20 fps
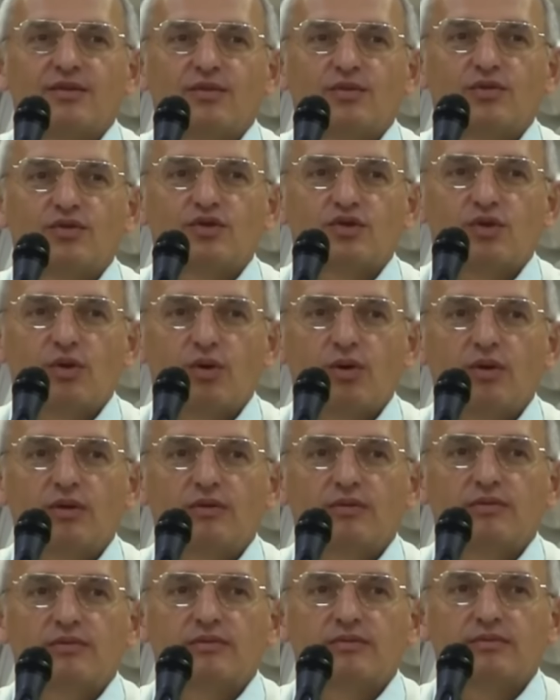
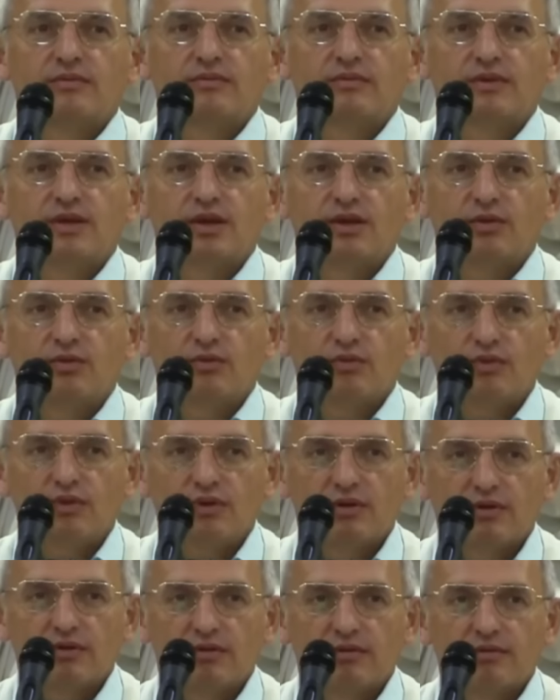Ушел,
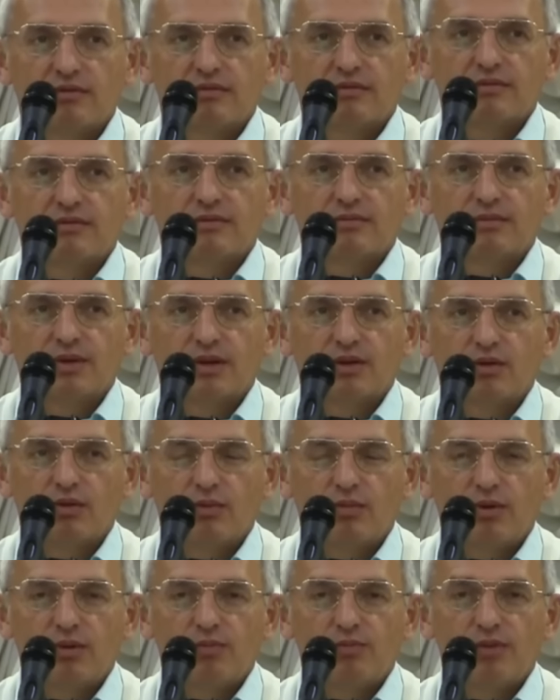тянуть
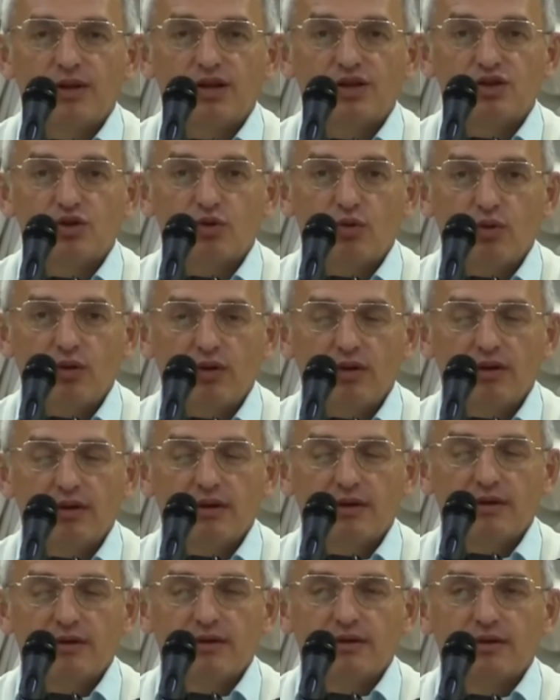по-доброму.
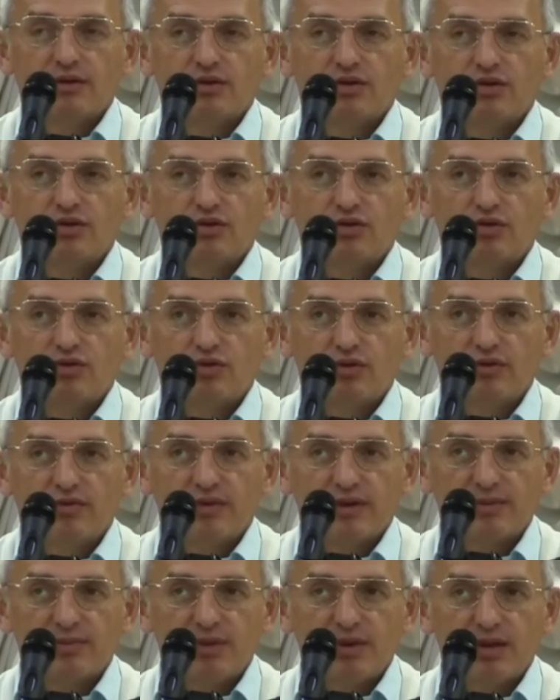Пришел, чуть-чуть
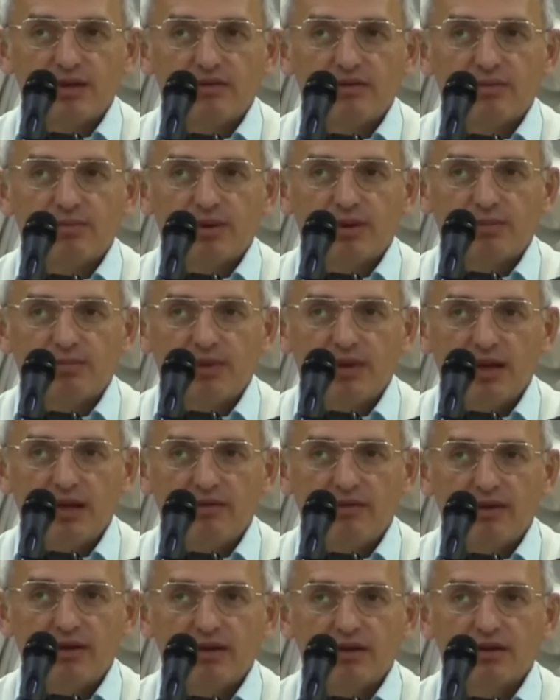воспитывать,
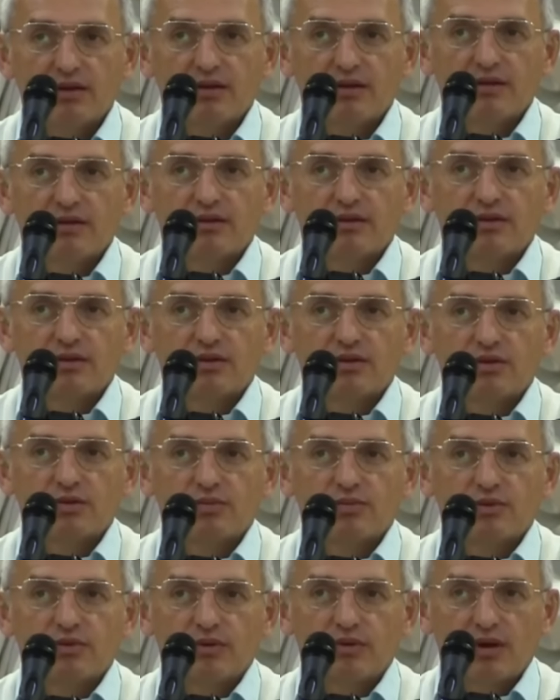подпиливать.
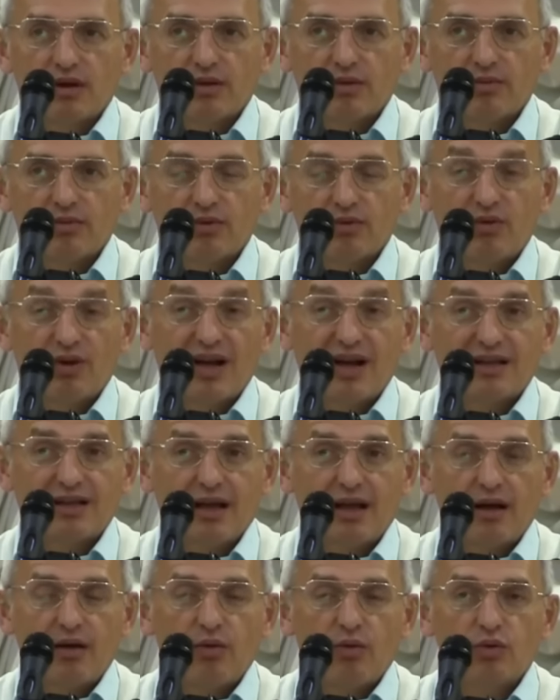Чтобы он как бы... Но ну,
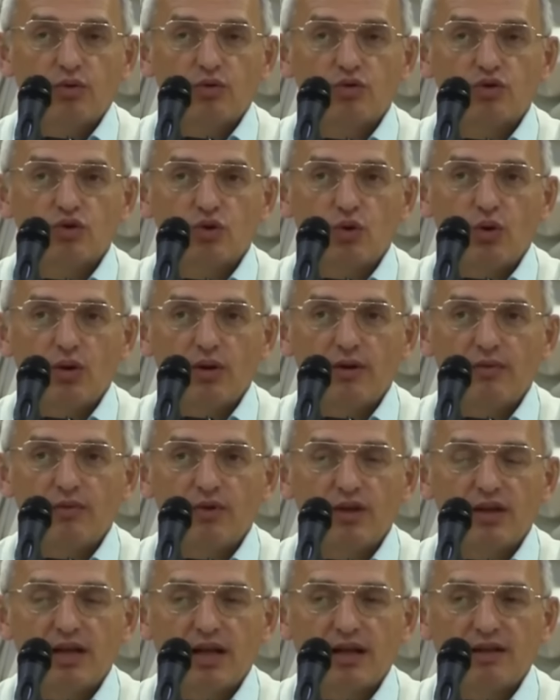когда он ушел, его
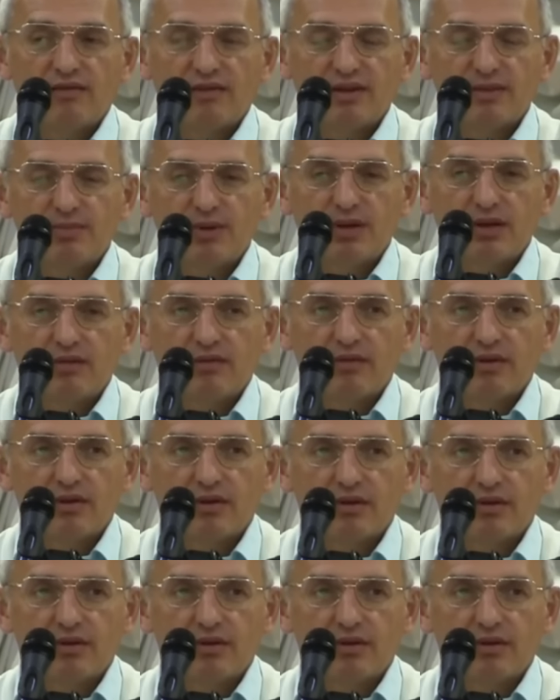не надо воспитывать.